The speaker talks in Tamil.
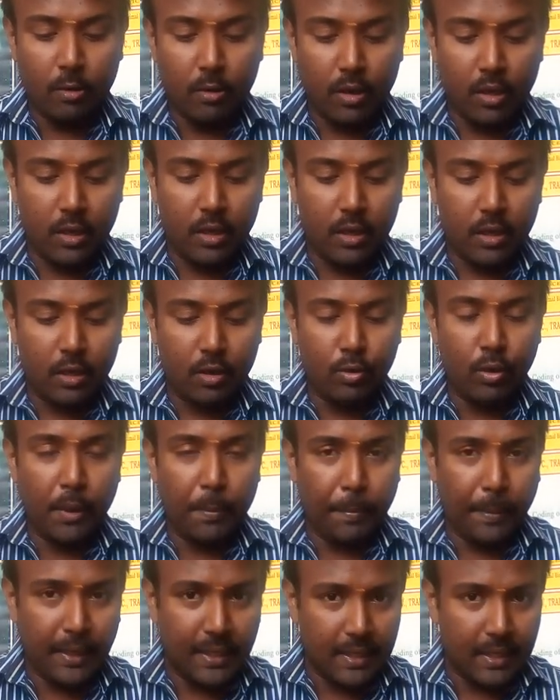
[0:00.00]
ஒரு
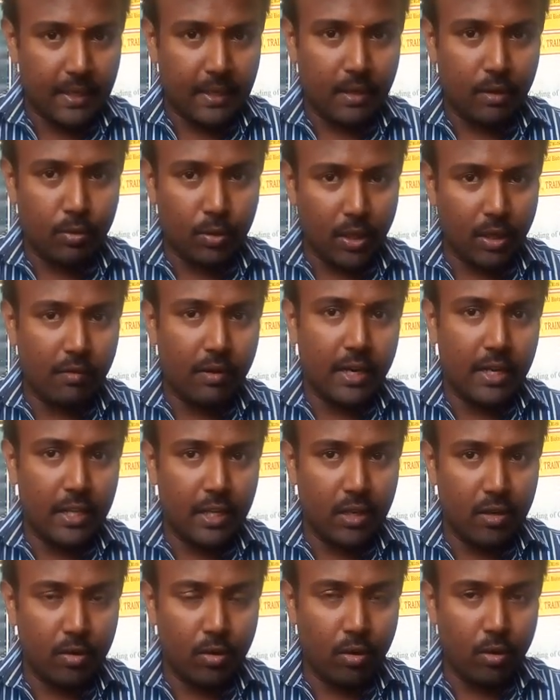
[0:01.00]
குறிப்பிட்ட
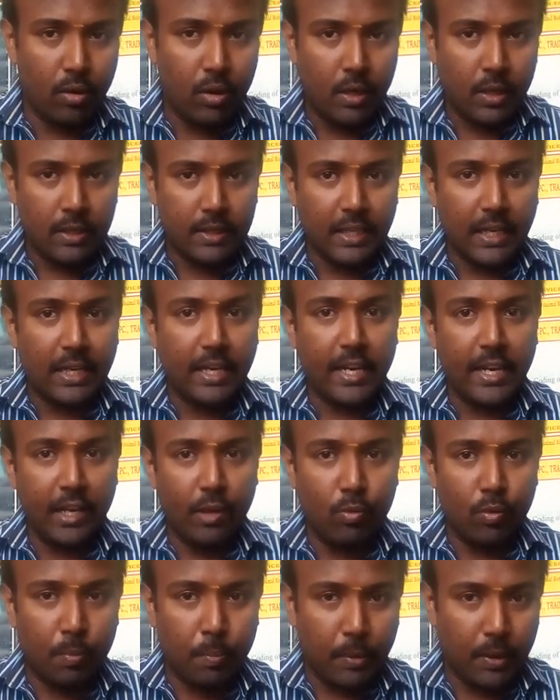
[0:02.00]
குற்றவாளியோ
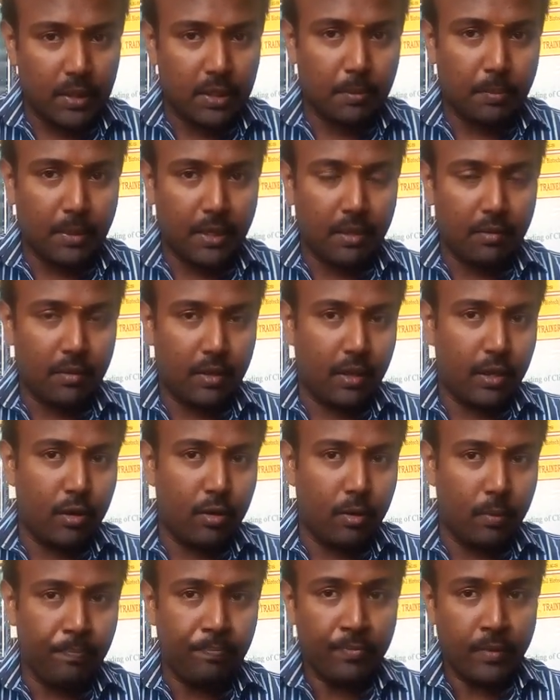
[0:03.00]
தண்டனைக்கு
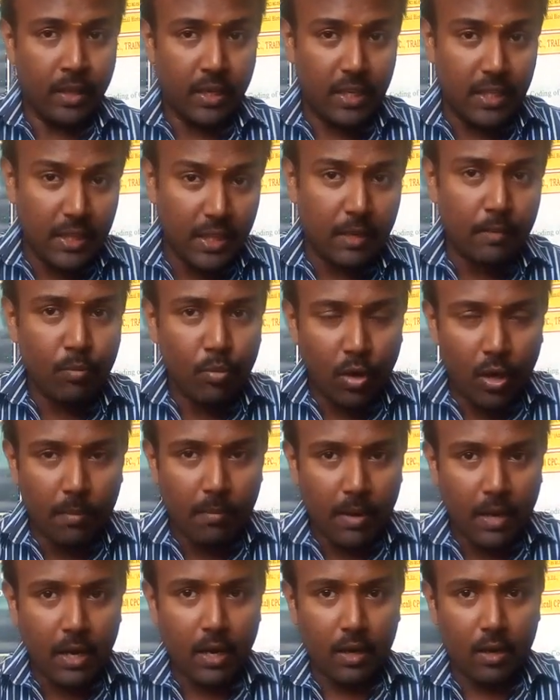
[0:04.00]
உட்படுத்தப்பட்டவரையோ இதன்
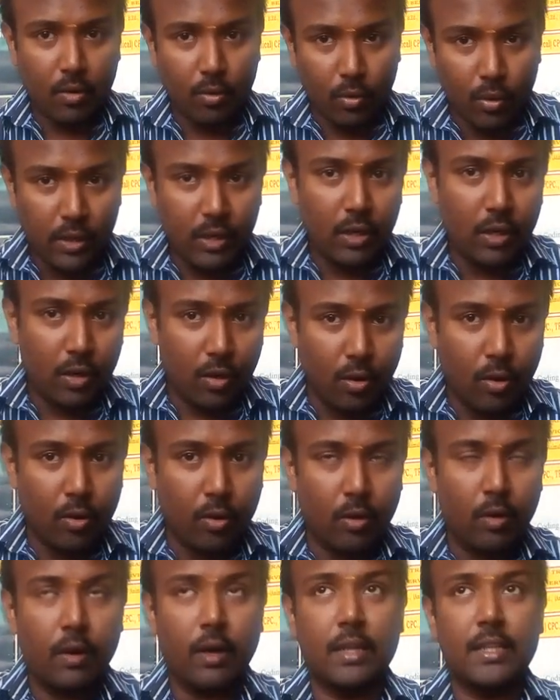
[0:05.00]
மூலமாக
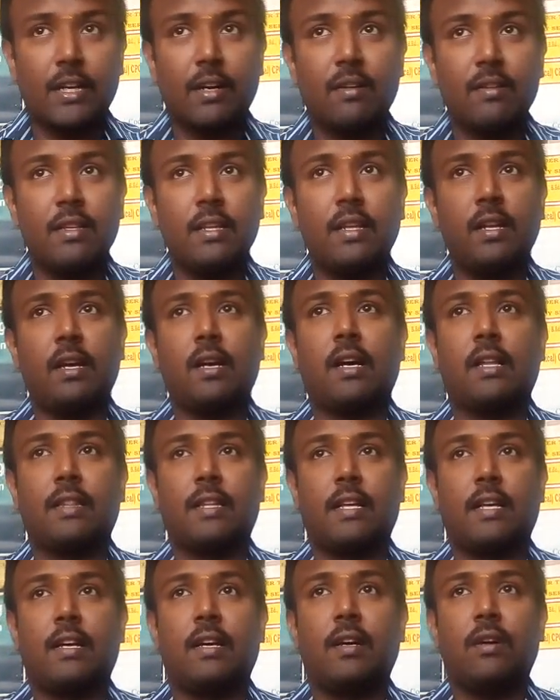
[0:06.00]
கொண்டிருக்கோம் அதாவது
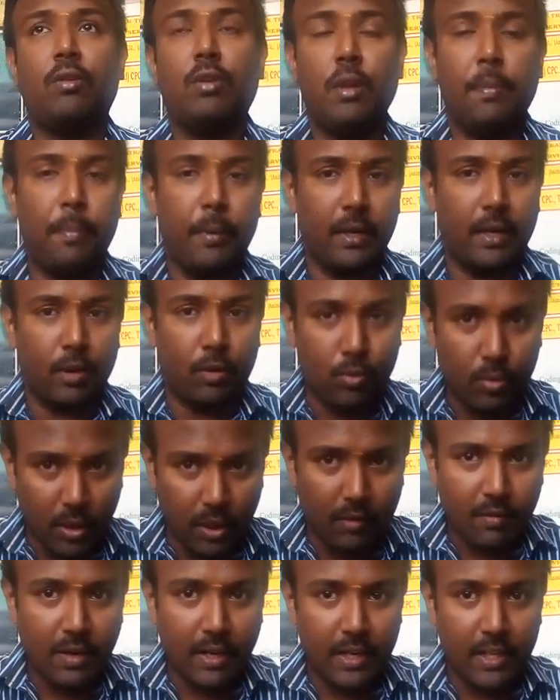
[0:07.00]
அந்த குறிப்பிட்ட
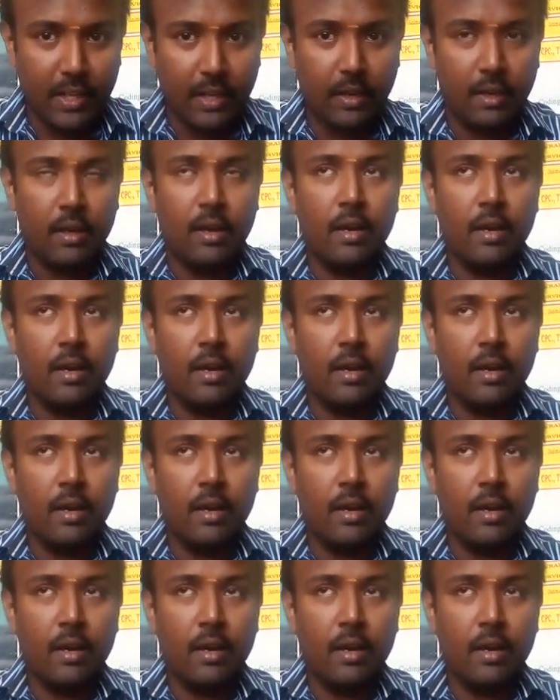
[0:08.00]
குற்றவாளி